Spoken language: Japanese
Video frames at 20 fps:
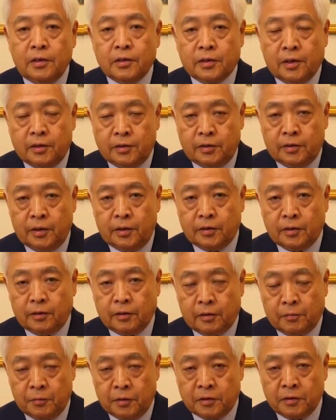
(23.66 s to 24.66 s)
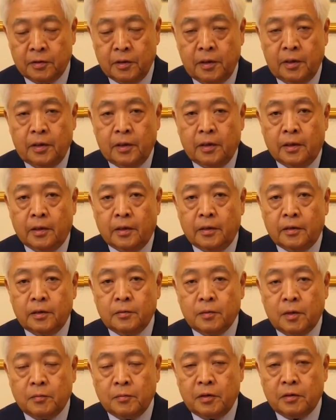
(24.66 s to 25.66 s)
させていただきます。えー、
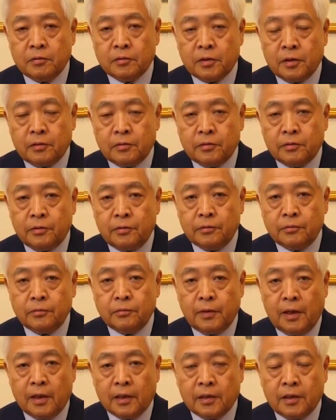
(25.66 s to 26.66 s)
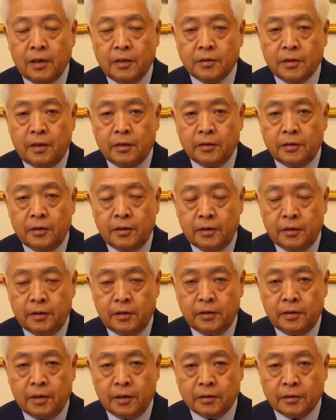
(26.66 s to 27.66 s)
2番目のセクションは経済に
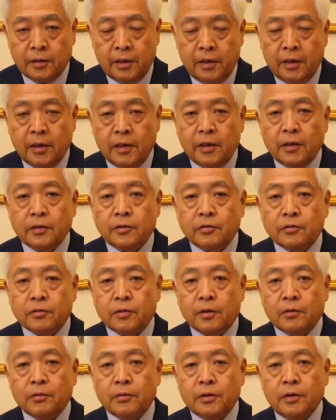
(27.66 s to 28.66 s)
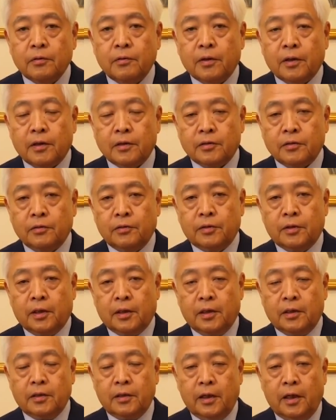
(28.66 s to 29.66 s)
ですね、えー、重点を置いてお話をいた
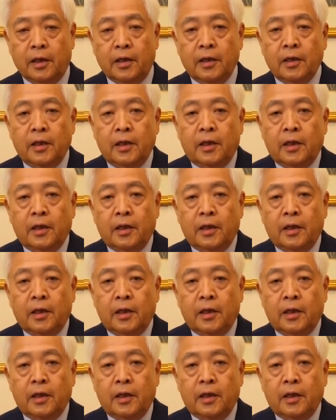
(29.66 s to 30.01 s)
だいて、